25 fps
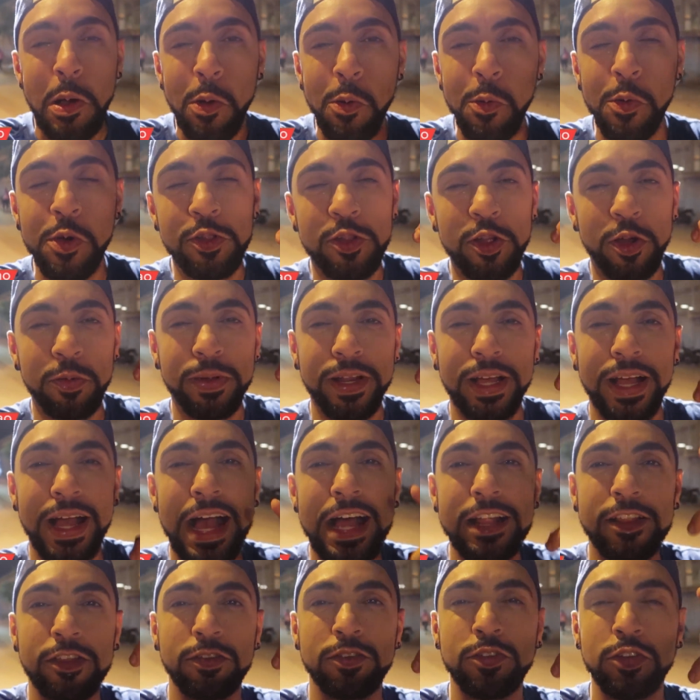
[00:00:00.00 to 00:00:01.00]
Muito
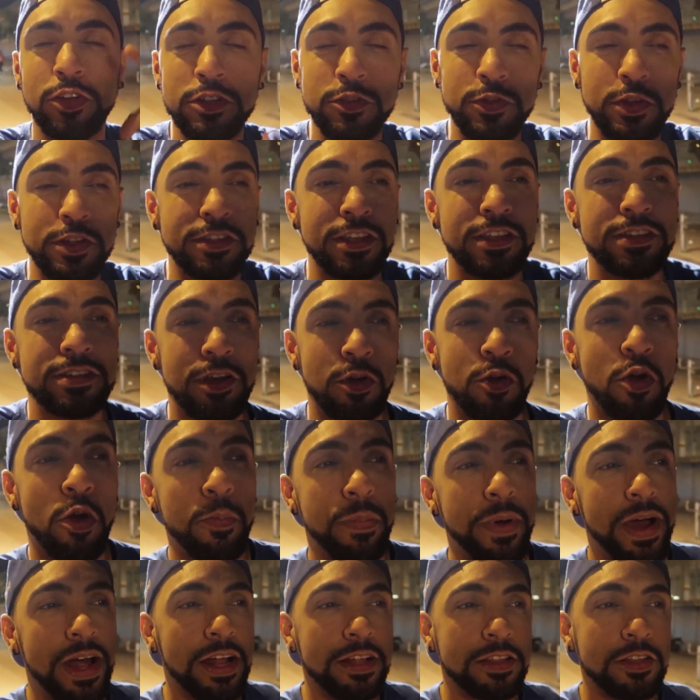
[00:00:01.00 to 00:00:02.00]
obrigado a todos vocês que
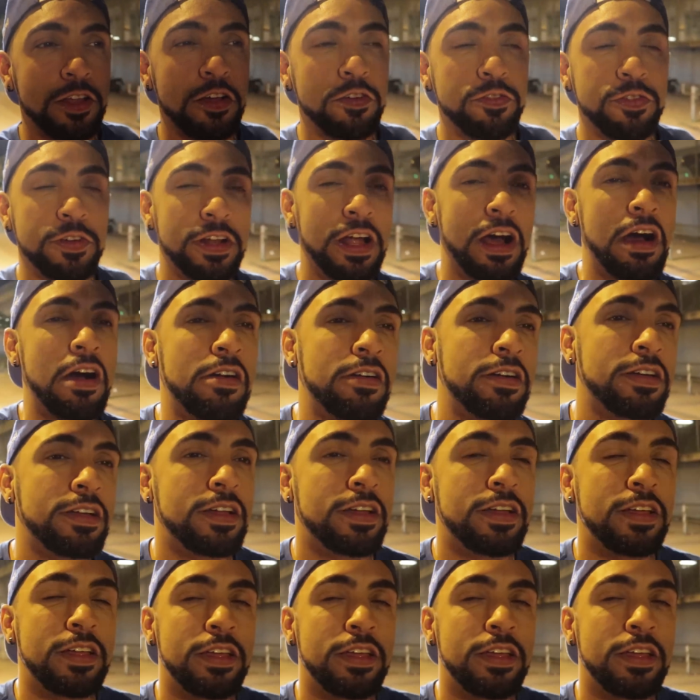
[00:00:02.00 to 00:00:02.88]
acompanharam até o final.